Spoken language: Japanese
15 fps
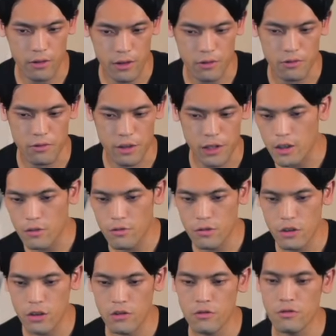で正直
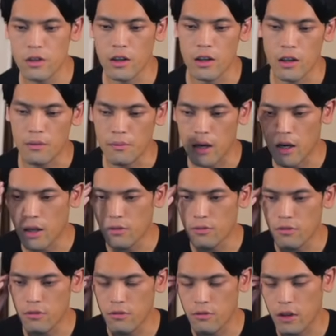同時充電ね、まあ、
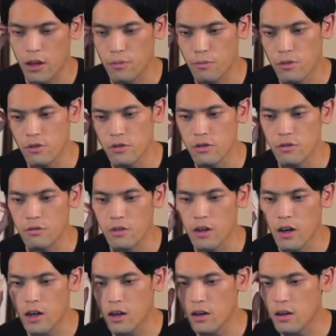iPhone と AirPods と
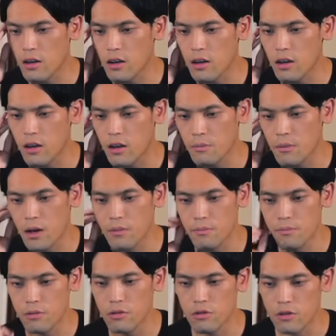かえー、まあ、
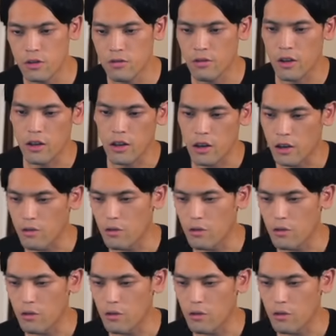アップローチぐらいならいけ